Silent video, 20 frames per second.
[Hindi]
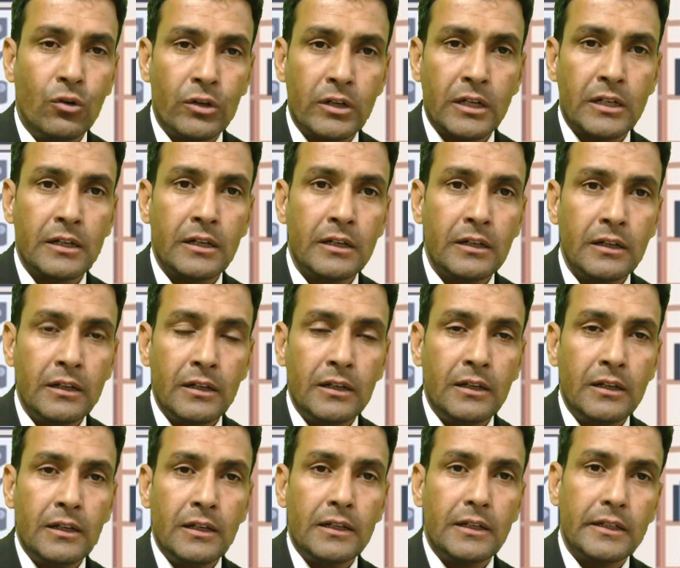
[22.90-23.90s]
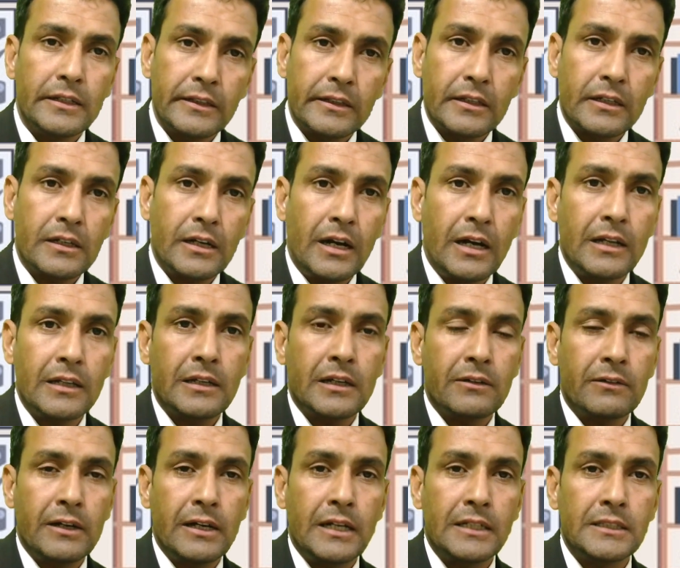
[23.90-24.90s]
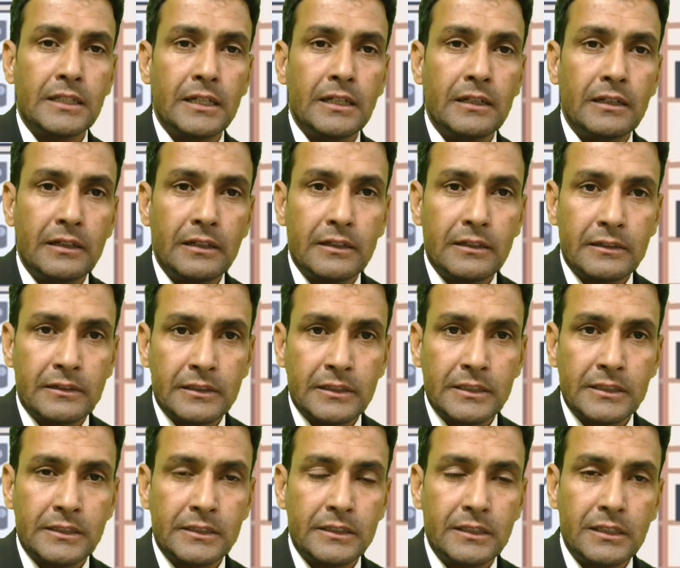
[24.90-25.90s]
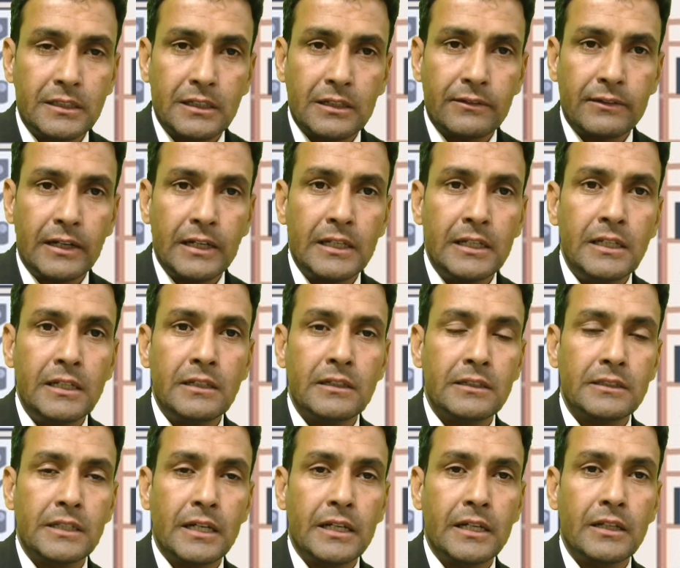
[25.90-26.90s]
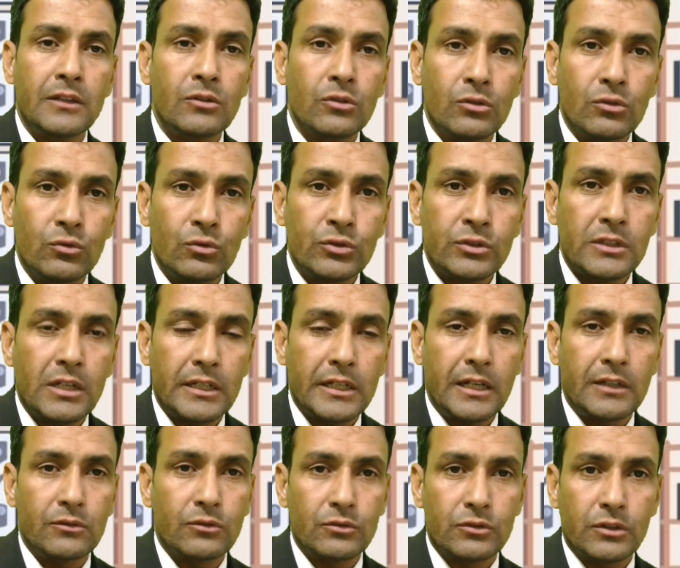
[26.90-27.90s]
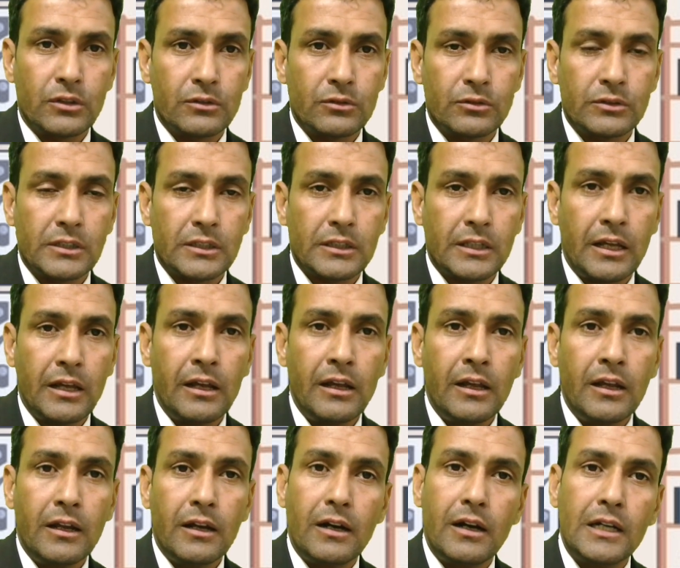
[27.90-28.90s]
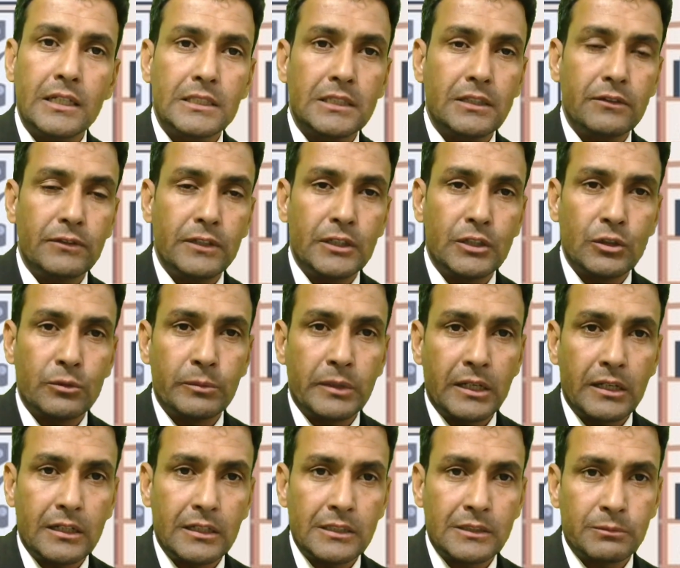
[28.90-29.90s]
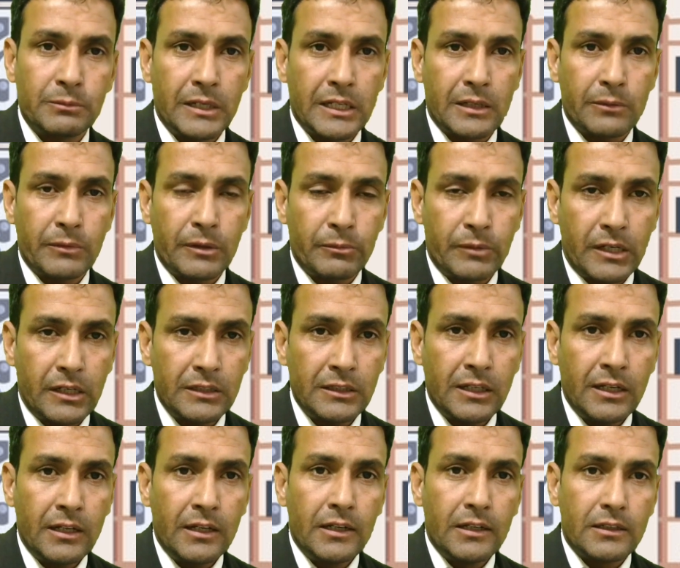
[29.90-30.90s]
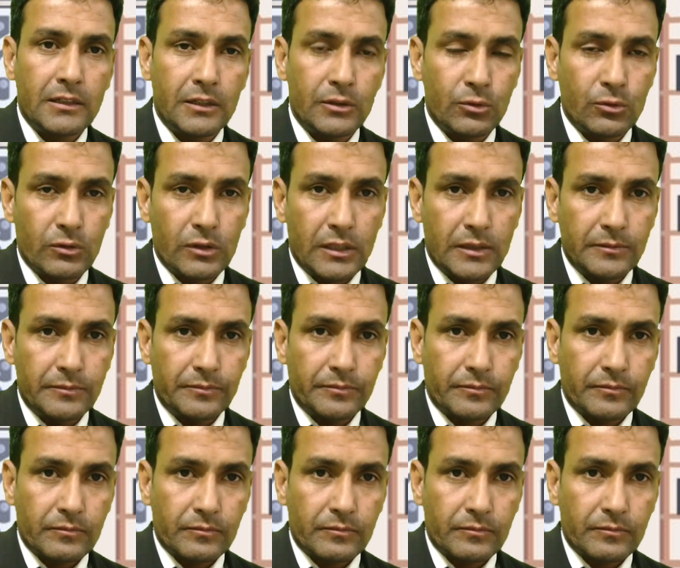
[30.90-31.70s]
और अगर इंतकाल करवाया जाए रजिस्ट्री करवाई ही न जाए तो उसका क्या नुकसान हो सकता है आज की वीडियो में इस बारे में बात करूंगा